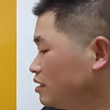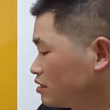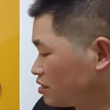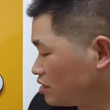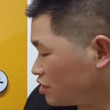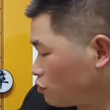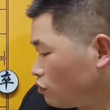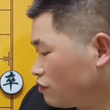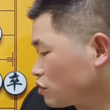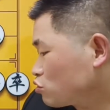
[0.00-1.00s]
此时
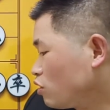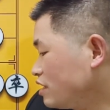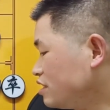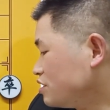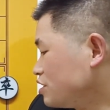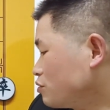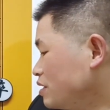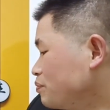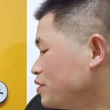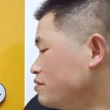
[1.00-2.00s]
红方抓紧机会
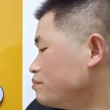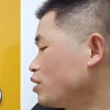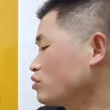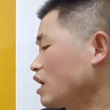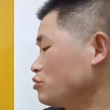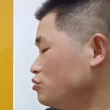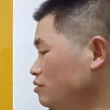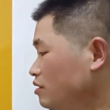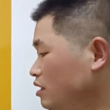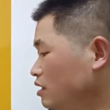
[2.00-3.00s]
平炮打车。
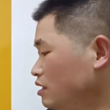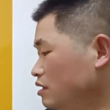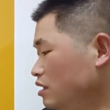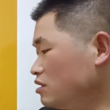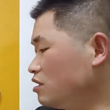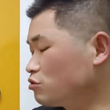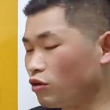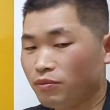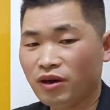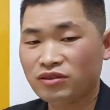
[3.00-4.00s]
那这里
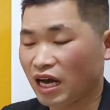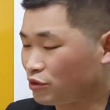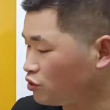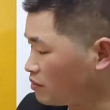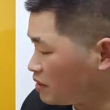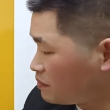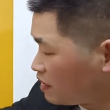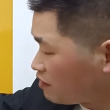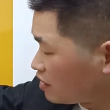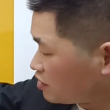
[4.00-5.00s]
重炮打车啊没
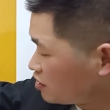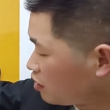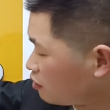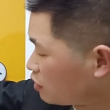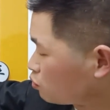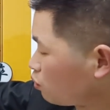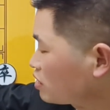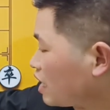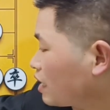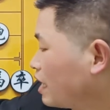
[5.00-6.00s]
办法，只好啊躲
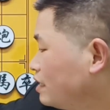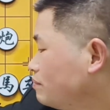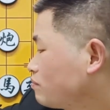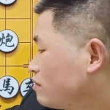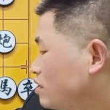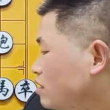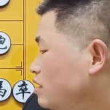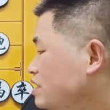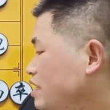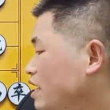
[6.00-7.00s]
闪开，
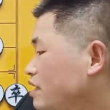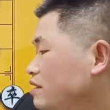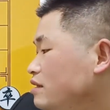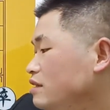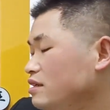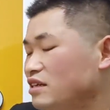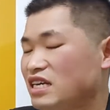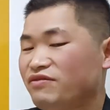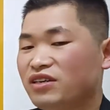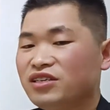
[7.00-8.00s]
而且呀。
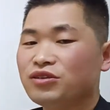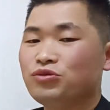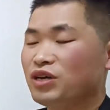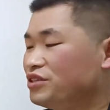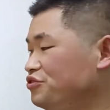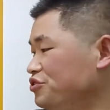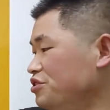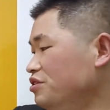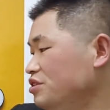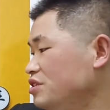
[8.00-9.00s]
黑方这个车啊，
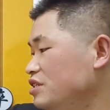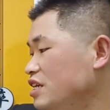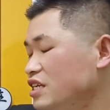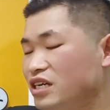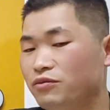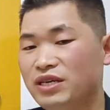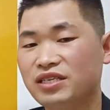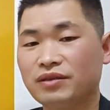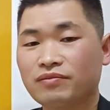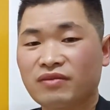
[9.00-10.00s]
仅此这一个位
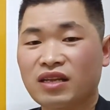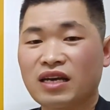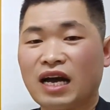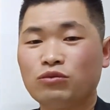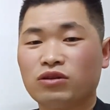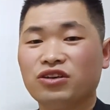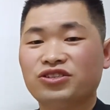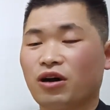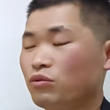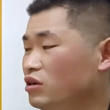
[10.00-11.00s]
置，还躲到
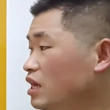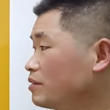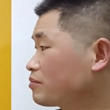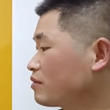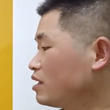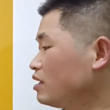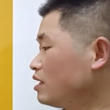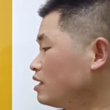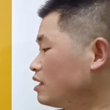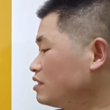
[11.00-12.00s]
角落里了。
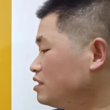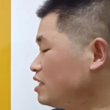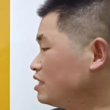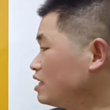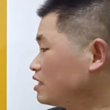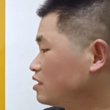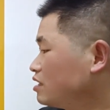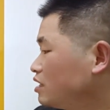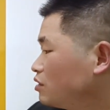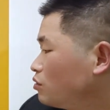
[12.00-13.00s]
那接下来这
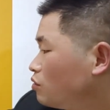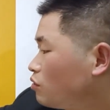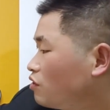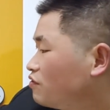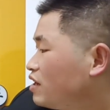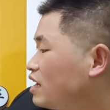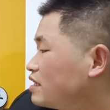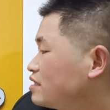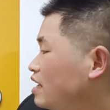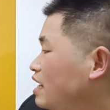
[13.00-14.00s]
里红方
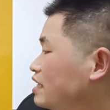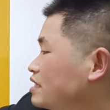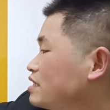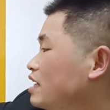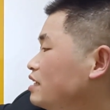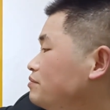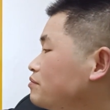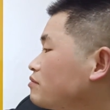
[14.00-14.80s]
啊，再次啊